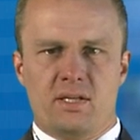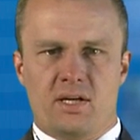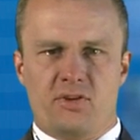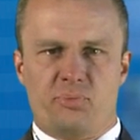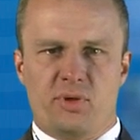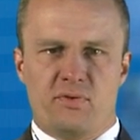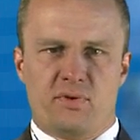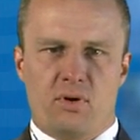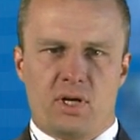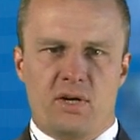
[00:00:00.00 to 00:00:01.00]
Das
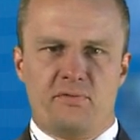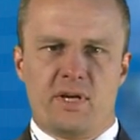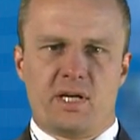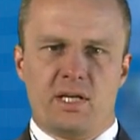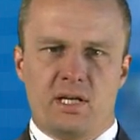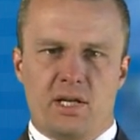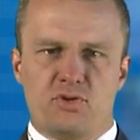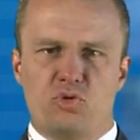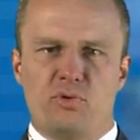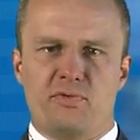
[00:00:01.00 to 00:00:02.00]
PV-Kraftwerk
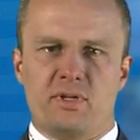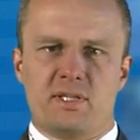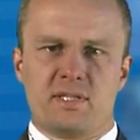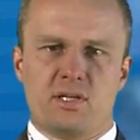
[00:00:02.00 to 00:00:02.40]
Adelanto befindet